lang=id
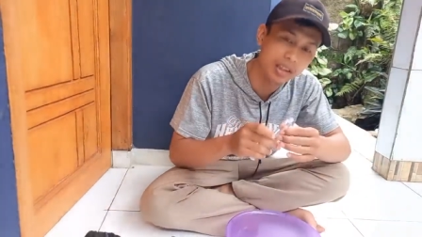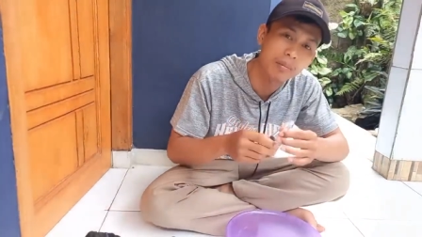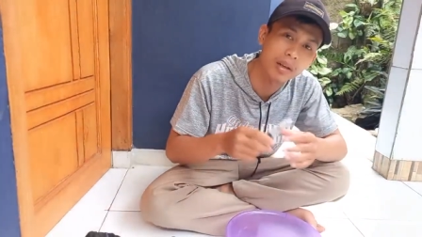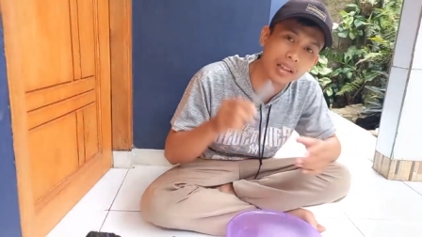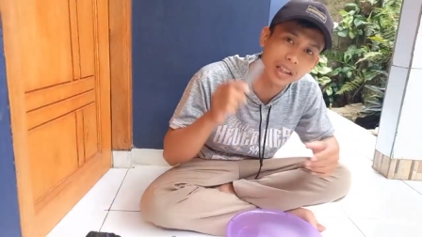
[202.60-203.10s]
kita
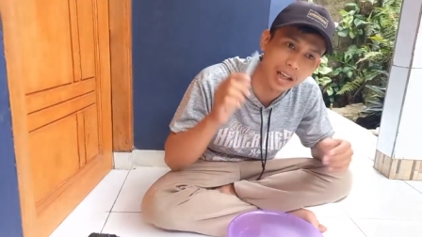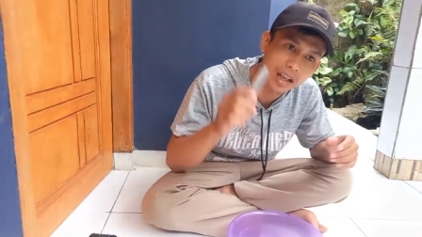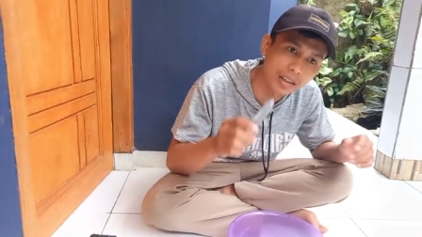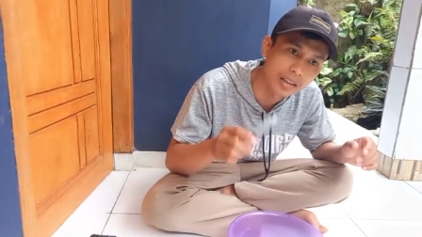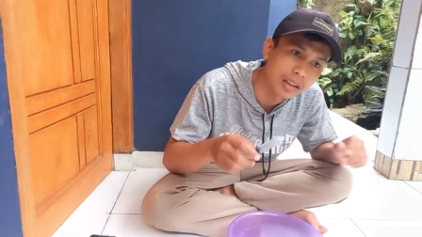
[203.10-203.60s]

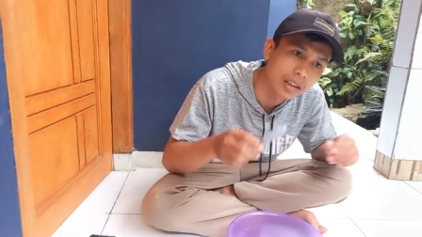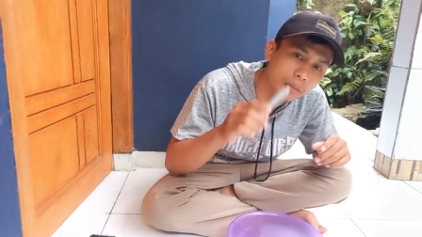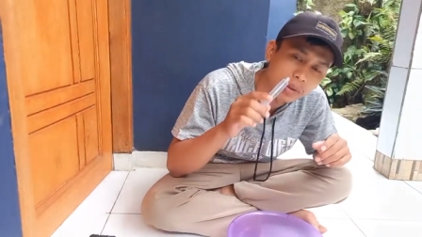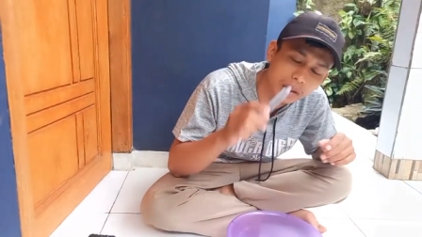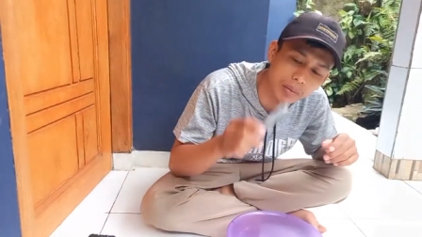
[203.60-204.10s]
praktekkan
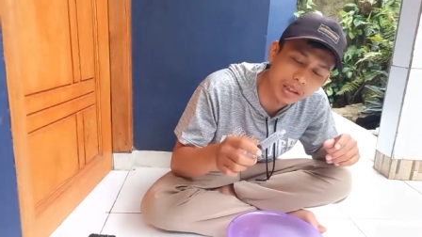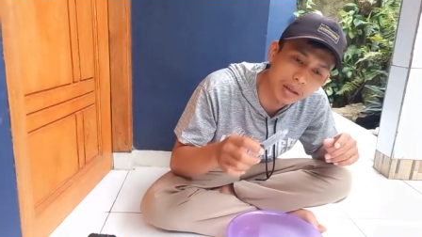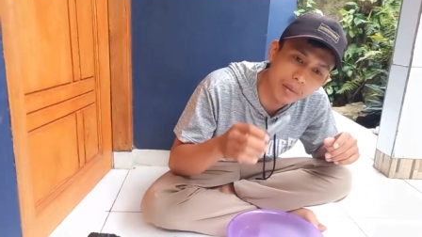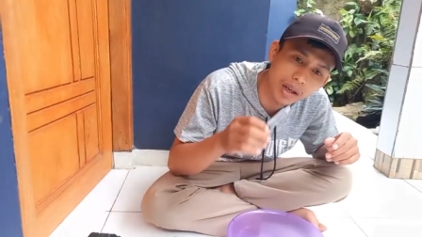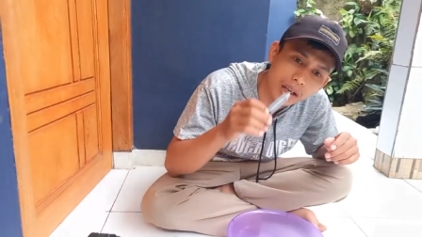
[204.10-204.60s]

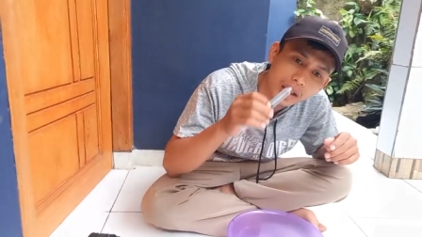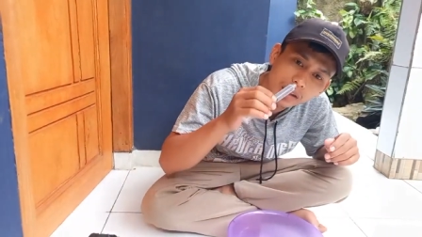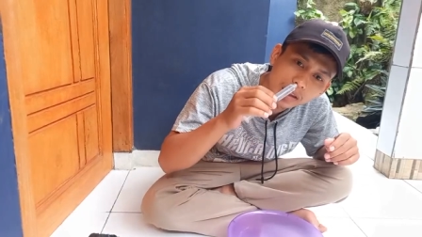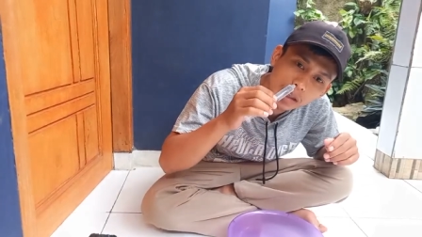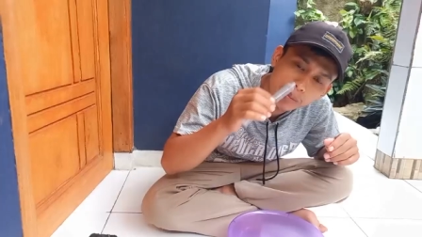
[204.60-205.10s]
pertama-tama
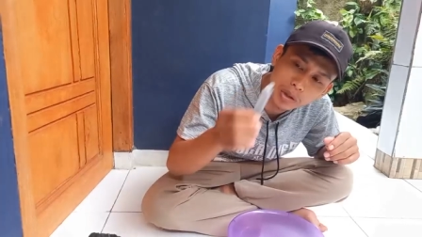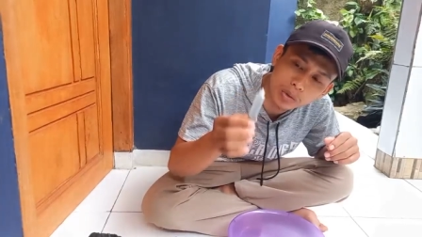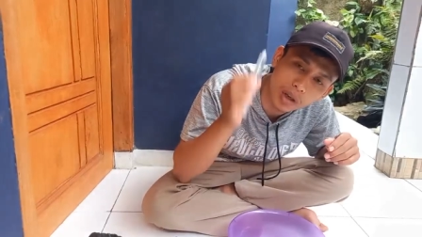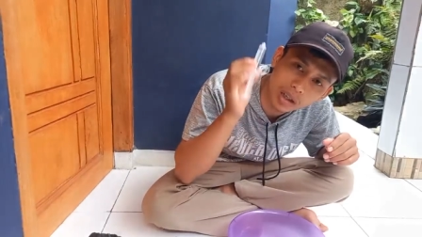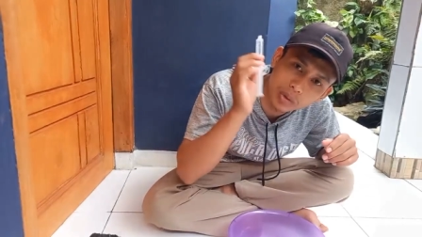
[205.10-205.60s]
kita
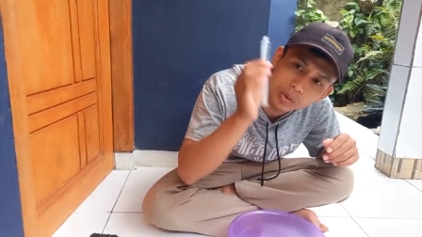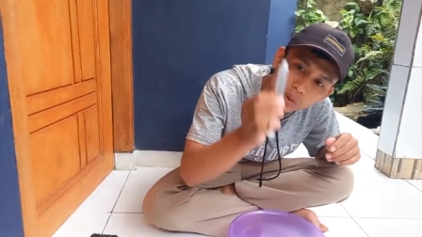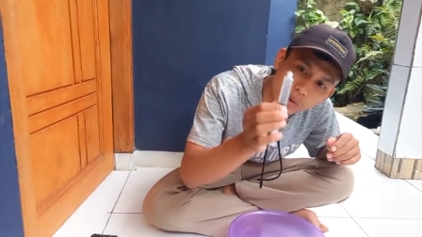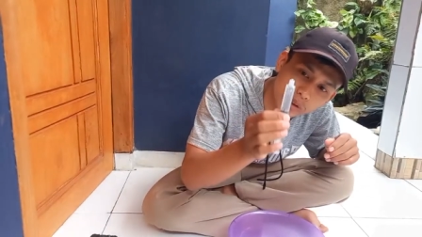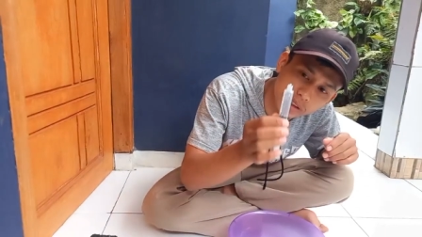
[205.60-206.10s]
masukkan
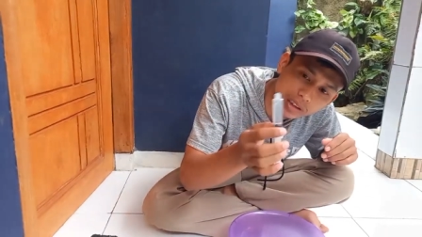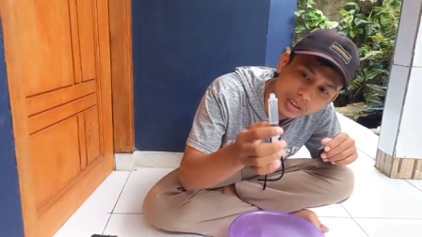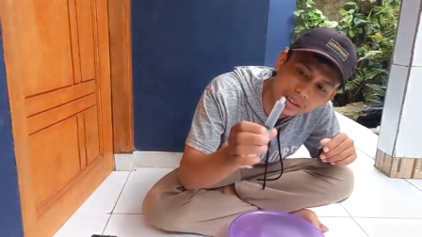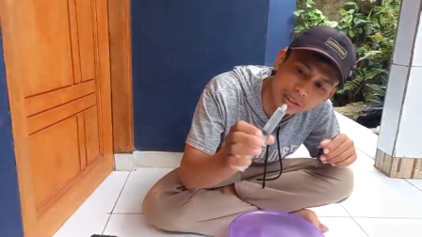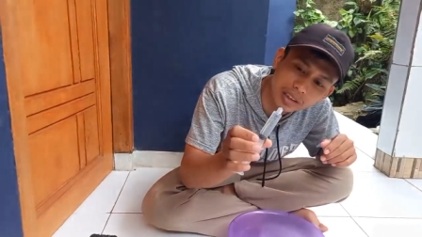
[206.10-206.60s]
dulu
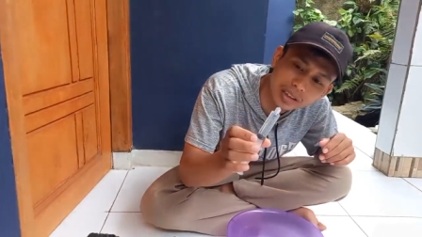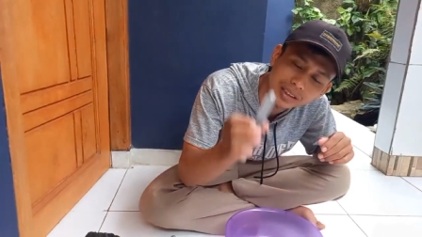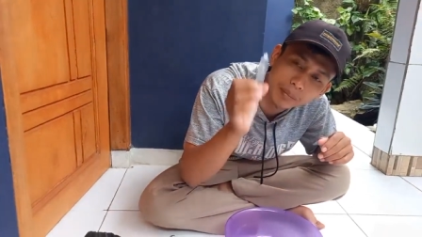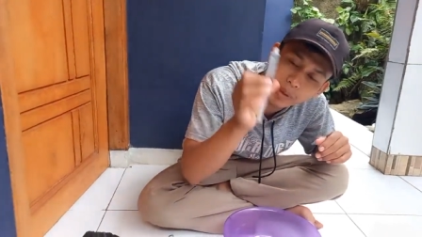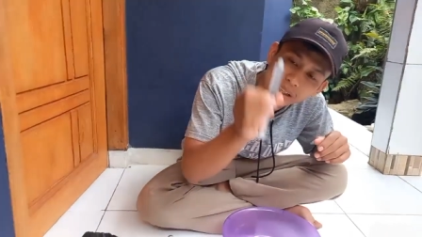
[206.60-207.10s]

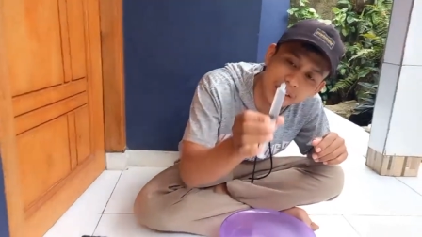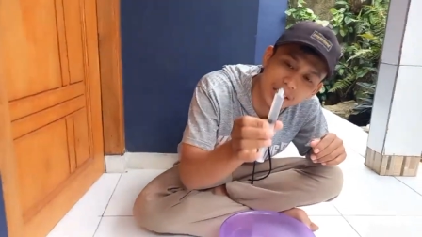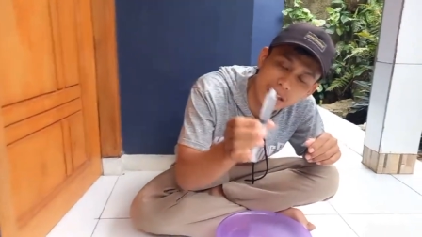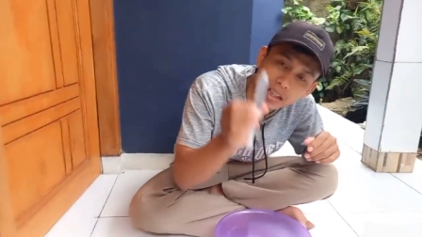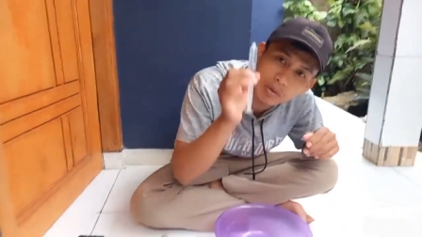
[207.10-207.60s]

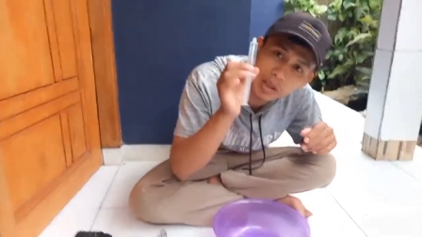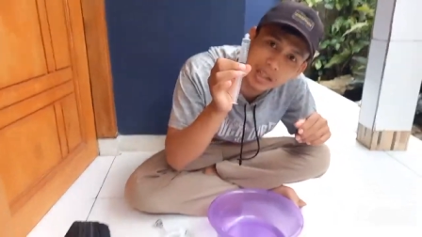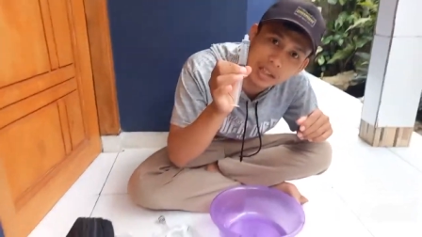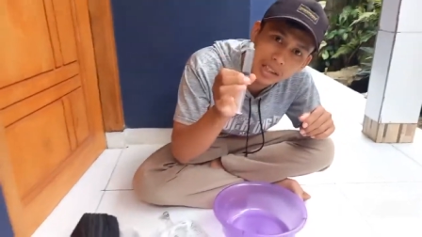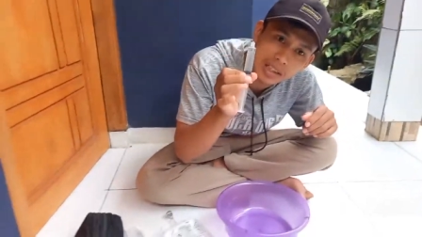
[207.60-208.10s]
sepetnya yang udah
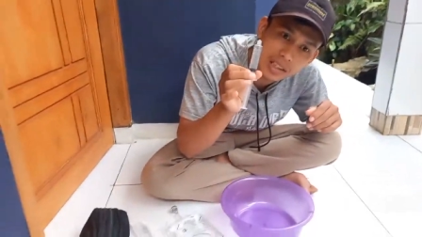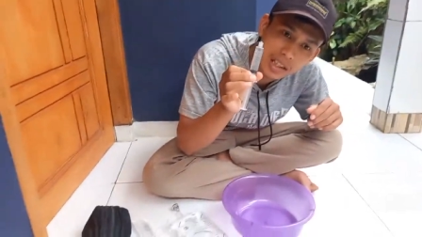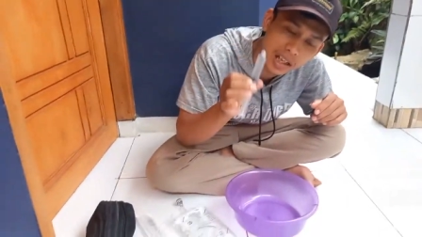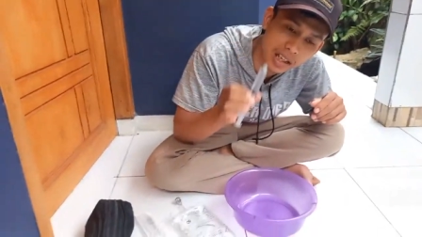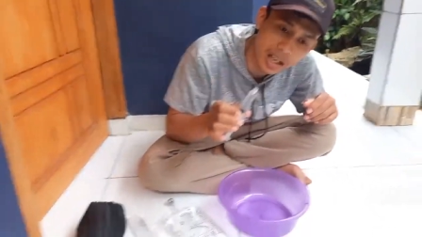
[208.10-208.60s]

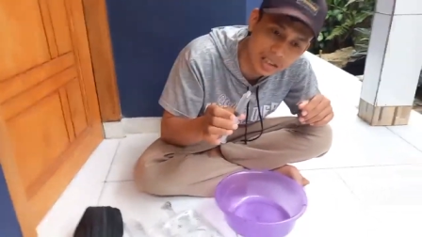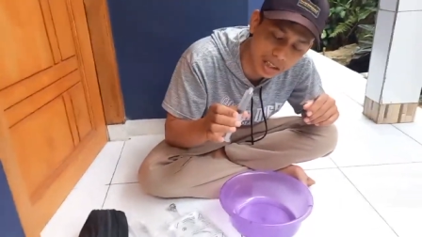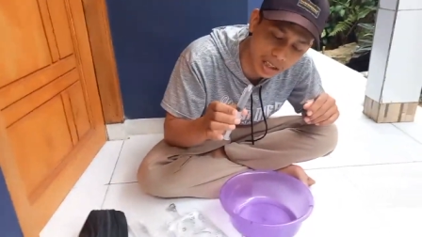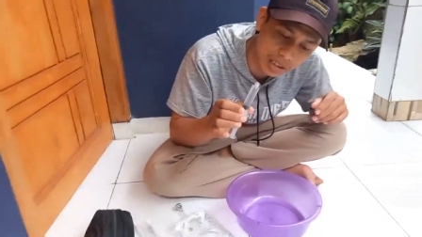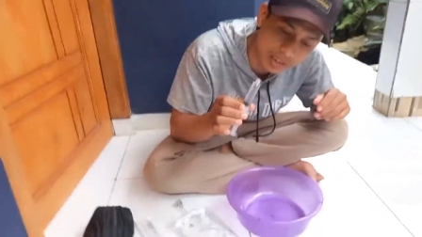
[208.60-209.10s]
diisi
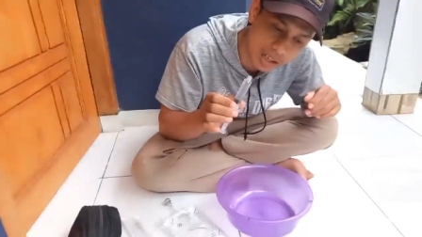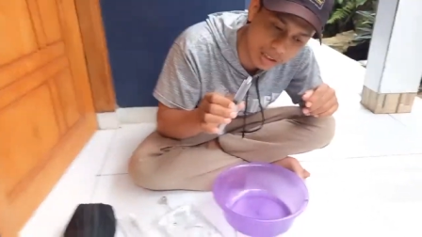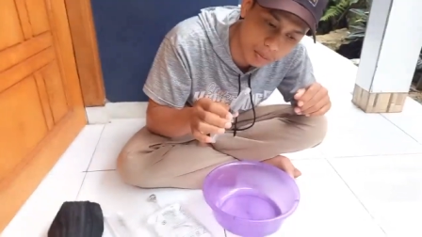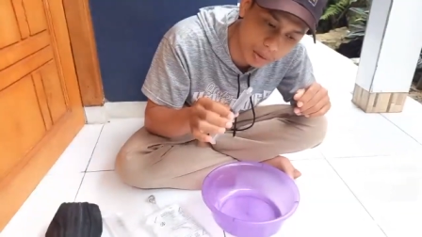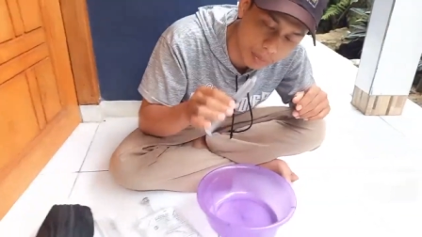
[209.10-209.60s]
NaCl-nya
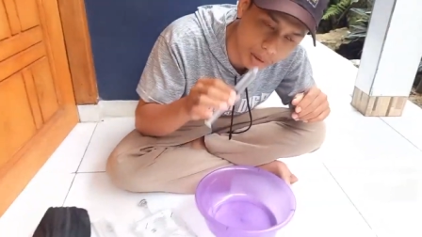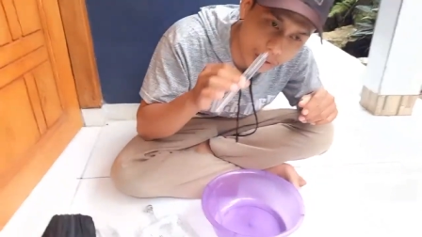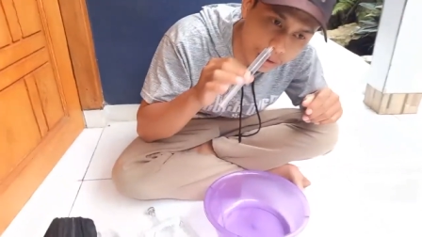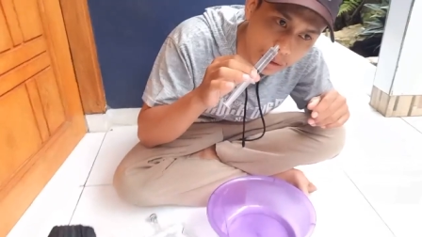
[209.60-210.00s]
teman-teman